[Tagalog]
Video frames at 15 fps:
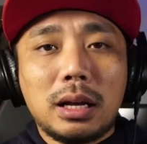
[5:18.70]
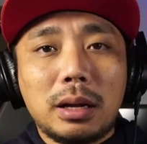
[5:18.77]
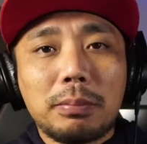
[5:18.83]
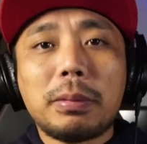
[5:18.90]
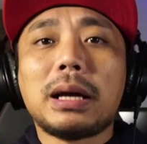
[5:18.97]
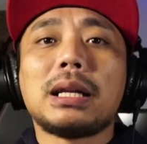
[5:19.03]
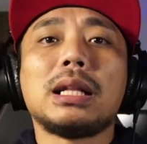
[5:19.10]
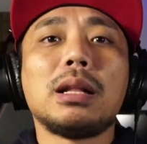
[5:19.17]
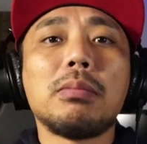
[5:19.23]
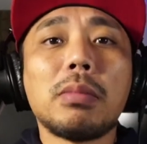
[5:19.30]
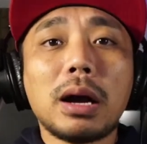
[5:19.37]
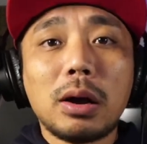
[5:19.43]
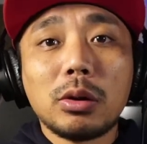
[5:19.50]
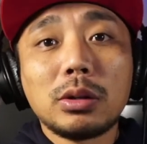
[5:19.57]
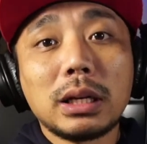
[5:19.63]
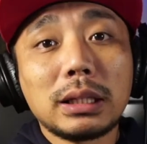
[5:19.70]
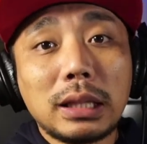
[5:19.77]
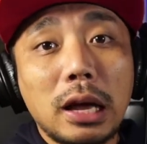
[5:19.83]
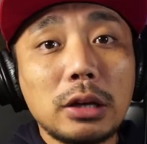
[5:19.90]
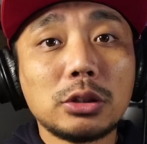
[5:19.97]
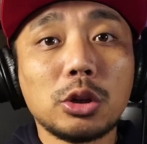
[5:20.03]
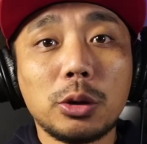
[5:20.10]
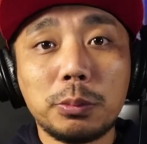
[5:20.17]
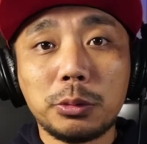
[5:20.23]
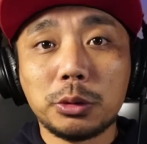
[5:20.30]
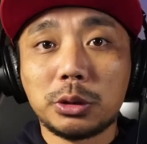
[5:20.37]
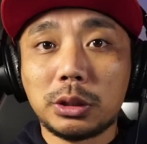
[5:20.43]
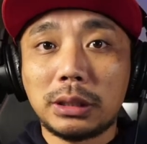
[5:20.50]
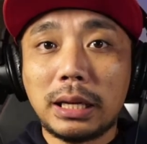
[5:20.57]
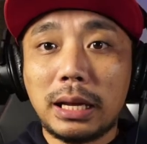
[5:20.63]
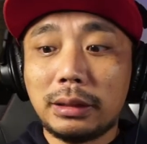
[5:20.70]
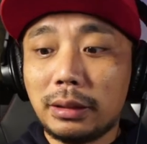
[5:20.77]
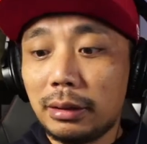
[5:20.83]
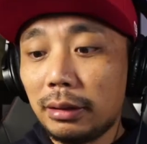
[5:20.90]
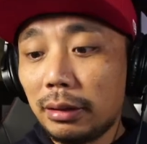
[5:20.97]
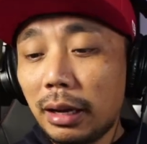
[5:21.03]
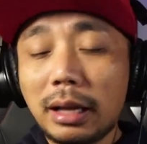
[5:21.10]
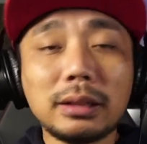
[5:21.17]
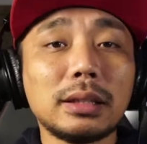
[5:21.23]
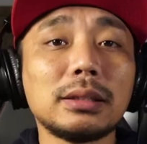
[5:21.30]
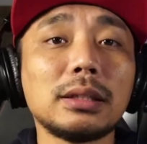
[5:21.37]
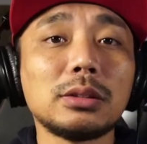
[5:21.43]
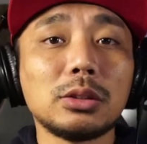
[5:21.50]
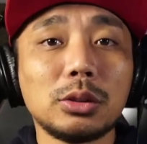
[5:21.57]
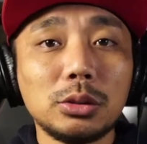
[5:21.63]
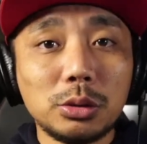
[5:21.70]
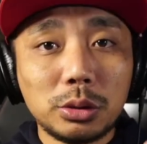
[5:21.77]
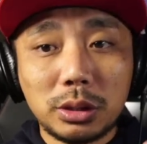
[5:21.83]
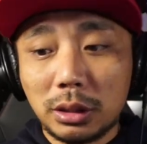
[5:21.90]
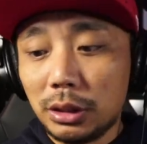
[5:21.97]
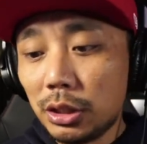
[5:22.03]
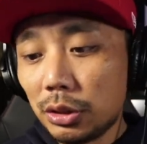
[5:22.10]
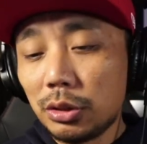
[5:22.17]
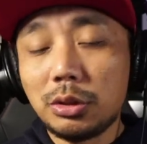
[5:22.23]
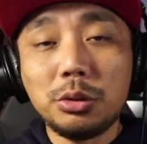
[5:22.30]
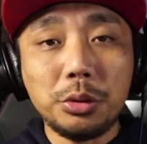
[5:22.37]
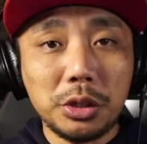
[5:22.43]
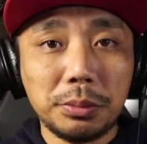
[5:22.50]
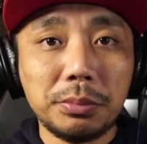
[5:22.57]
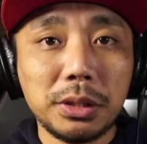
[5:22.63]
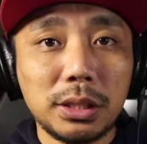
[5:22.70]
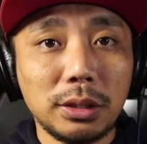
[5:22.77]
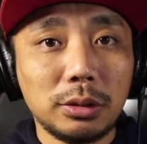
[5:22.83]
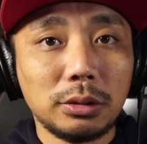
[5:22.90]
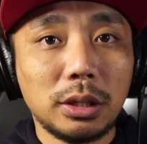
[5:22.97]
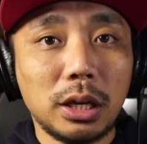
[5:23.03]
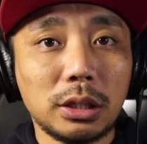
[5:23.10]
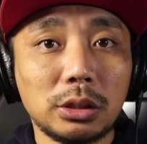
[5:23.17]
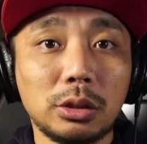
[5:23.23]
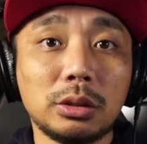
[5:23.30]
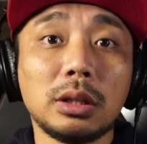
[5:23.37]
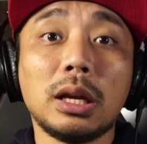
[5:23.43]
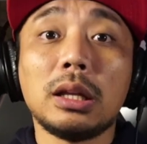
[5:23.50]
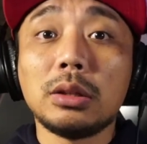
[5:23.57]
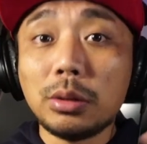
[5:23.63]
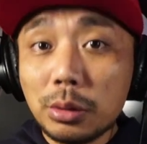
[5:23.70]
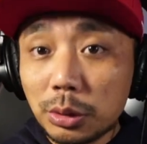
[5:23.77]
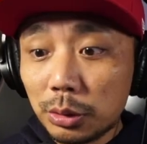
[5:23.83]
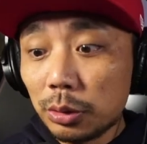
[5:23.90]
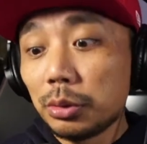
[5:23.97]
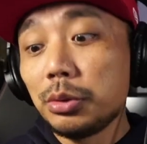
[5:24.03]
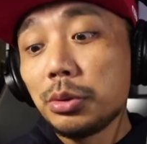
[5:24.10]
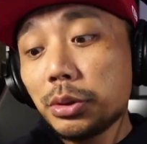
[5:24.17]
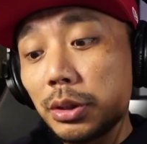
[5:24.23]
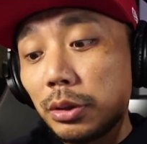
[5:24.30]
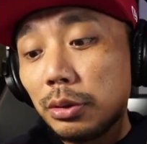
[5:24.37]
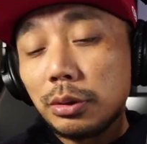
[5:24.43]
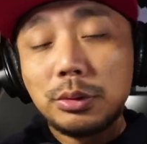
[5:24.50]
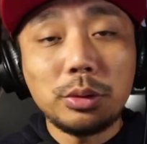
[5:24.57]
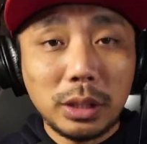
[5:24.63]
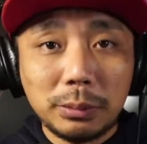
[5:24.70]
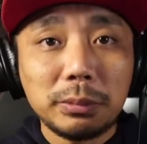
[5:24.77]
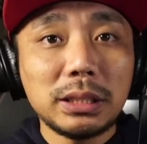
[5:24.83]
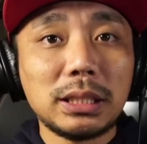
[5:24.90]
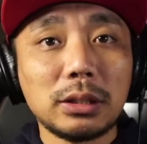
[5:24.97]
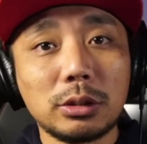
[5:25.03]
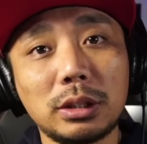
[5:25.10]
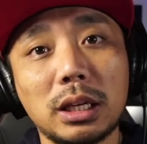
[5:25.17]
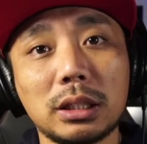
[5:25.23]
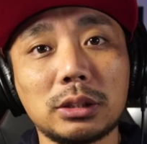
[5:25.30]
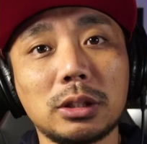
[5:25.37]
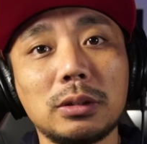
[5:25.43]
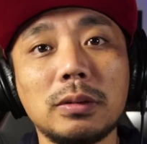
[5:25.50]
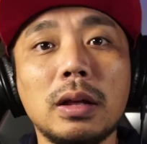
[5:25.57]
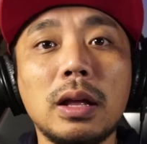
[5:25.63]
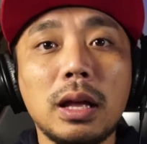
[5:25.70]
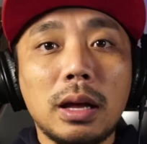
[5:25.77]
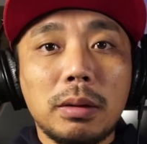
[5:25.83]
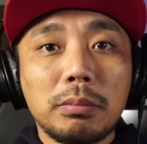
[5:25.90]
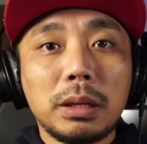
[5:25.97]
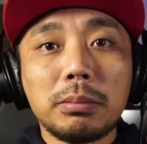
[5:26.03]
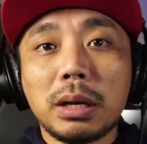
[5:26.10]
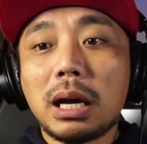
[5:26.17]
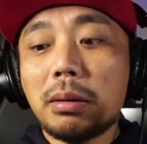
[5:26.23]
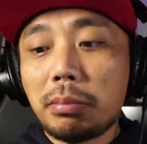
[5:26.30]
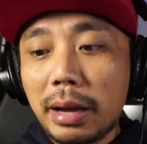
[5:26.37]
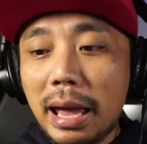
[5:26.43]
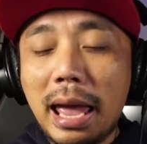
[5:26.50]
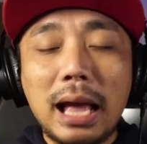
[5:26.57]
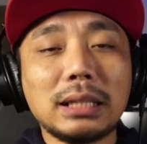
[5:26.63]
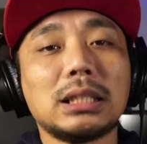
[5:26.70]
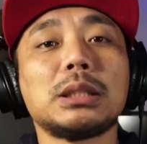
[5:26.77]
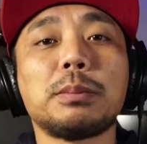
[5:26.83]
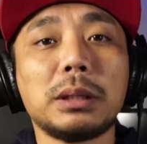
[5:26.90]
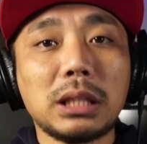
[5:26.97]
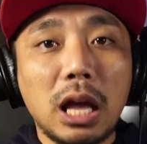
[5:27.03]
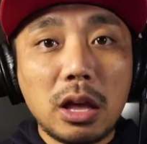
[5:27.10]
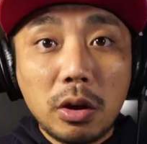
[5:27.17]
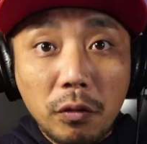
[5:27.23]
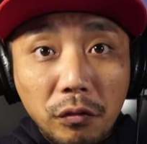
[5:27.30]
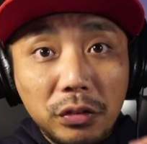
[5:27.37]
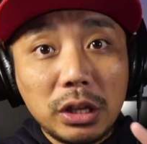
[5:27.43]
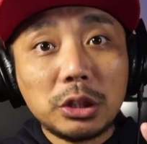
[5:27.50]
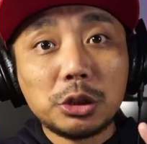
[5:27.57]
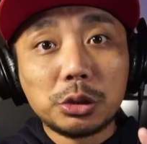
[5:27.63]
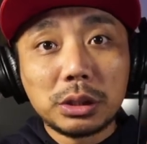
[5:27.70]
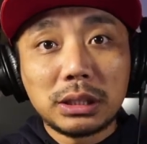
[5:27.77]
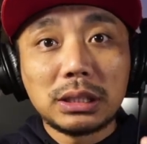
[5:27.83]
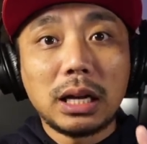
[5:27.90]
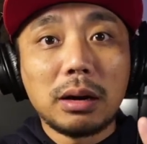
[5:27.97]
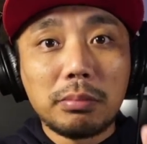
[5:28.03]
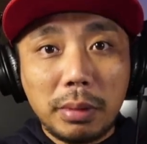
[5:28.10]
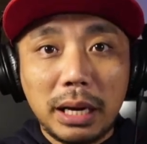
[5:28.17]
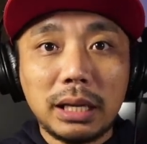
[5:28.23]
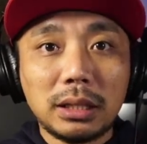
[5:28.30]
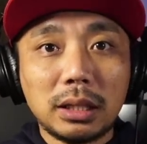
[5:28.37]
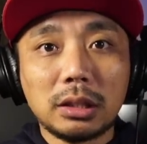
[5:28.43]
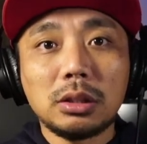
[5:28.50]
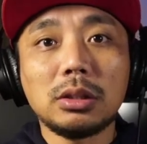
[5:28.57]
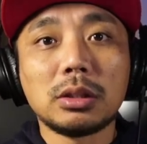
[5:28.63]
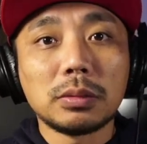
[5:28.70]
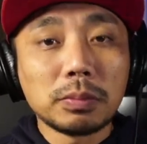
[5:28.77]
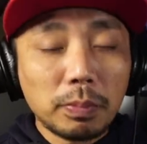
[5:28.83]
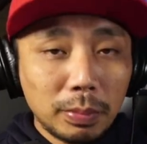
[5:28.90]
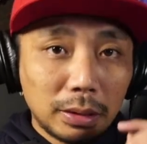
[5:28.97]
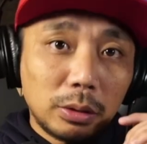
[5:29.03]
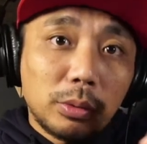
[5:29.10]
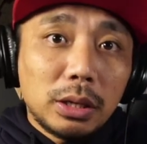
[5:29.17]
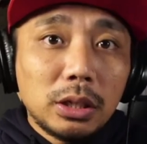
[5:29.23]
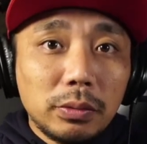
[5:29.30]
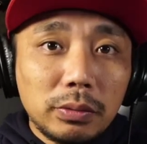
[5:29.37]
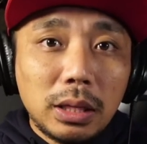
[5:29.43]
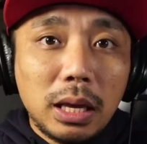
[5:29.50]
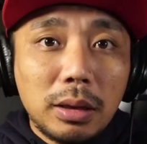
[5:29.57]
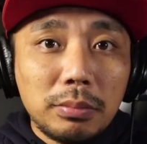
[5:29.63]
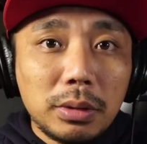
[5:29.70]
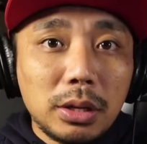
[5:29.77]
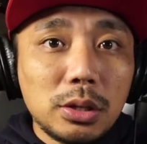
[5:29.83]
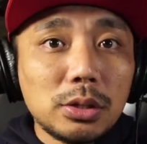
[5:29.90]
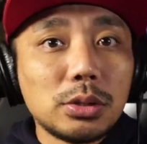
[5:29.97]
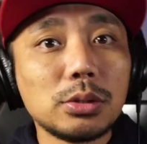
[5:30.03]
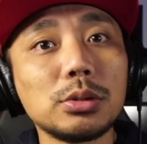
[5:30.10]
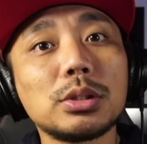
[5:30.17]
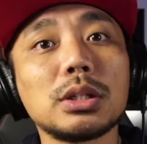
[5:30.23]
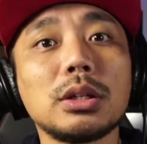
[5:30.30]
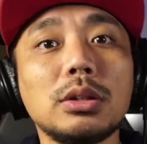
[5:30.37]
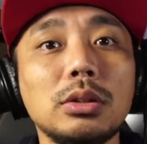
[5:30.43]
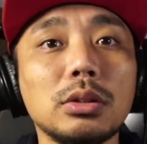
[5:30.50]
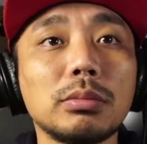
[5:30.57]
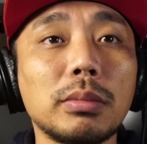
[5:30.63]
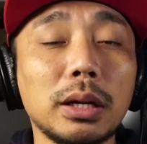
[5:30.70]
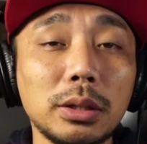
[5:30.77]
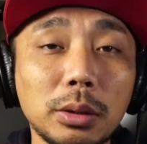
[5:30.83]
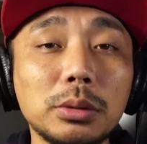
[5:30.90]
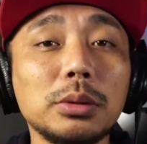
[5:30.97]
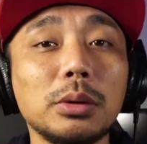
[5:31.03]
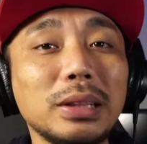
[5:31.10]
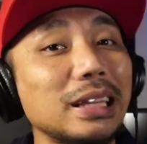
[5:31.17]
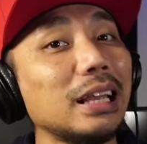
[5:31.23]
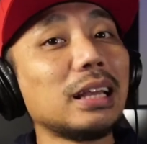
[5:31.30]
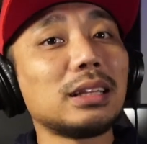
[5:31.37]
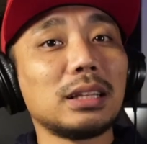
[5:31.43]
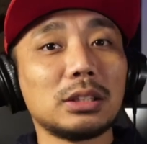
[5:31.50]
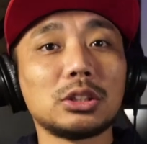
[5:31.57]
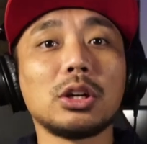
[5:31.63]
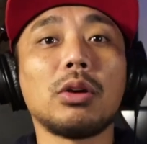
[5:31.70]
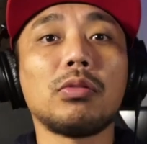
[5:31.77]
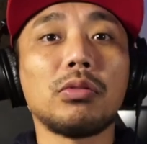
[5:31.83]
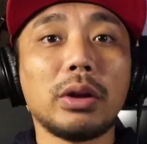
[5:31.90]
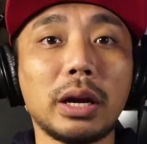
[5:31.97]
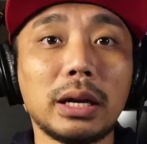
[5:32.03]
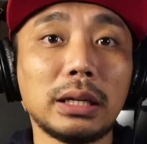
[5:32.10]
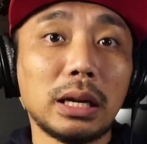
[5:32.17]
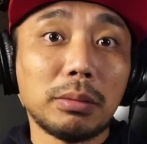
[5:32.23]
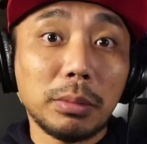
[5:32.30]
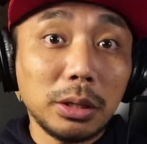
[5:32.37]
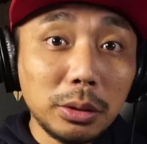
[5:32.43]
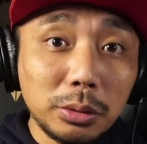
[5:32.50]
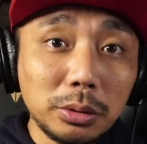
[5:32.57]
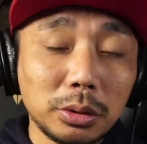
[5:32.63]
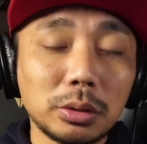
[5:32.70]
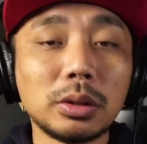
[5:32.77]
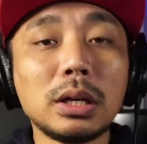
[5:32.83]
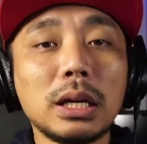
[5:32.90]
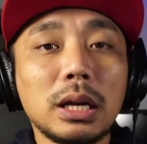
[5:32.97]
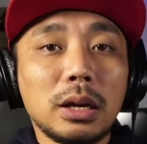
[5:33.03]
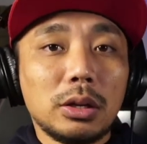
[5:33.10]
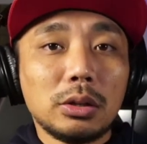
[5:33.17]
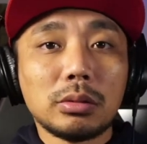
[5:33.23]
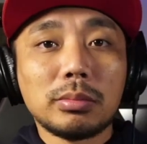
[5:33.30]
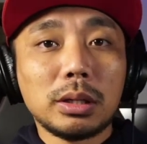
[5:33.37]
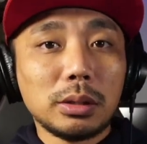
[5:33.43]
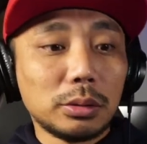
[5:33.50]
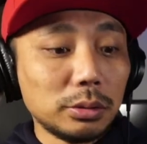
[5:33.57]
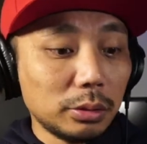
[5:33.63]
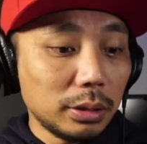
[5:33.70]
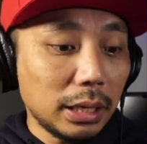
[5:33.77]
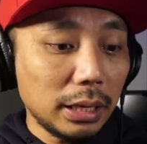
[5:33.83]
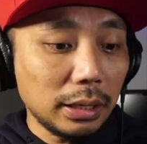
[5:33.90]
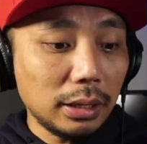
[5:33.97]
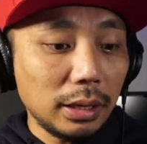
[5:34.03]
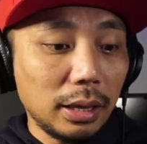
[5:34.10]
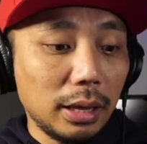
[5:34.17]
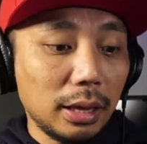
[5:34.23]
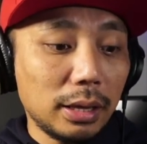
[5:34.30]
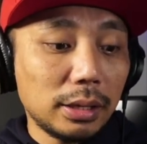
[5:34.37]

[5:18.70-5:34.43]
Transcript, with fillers: uh, para lang makakonect tayo sa computer natin. Rekta na to using just the USB-C connection. And also, using yung USB-C connection, may mga ma-access pa tayong features ng mic na to. One of them is using yung Mayono Link na software ng Mayono. Yung Mayono Link